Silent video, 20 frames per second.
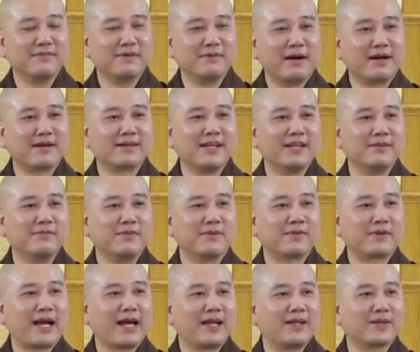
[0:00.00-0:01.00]
mà bật lên một
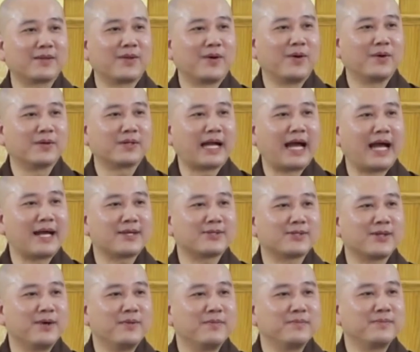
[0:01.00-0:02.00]
cái là thôi cả
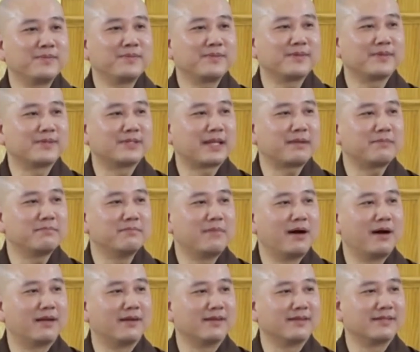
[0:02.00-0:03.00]
xóm xách
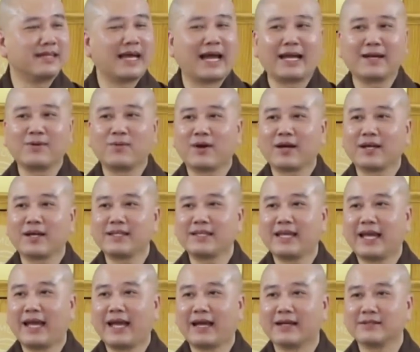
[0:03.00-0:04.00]
mền chạy qua cái
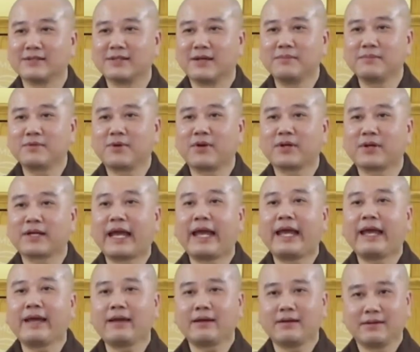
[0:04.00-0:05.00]
nhà hàng xóm coi
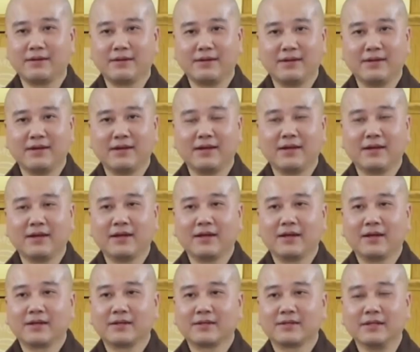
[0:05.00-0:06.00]
ké.
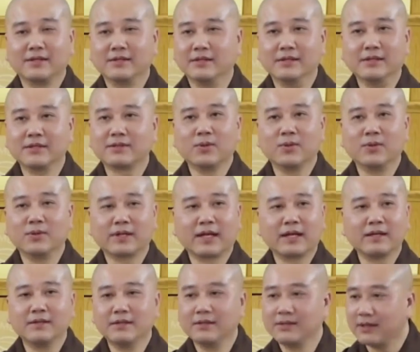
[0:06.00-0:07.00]
Chừng nửa tuần
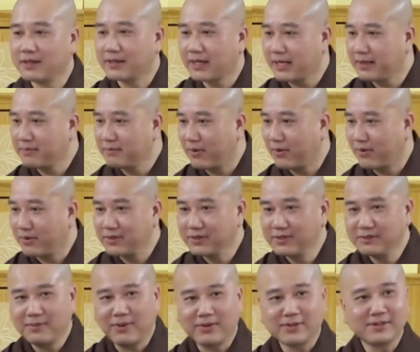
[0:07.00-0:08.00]
cải lương là thấy mỗi
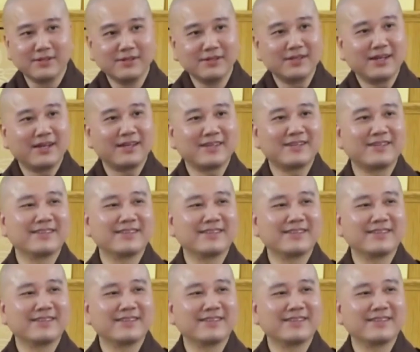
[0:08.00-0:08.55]
đứa mỗi tướng hết.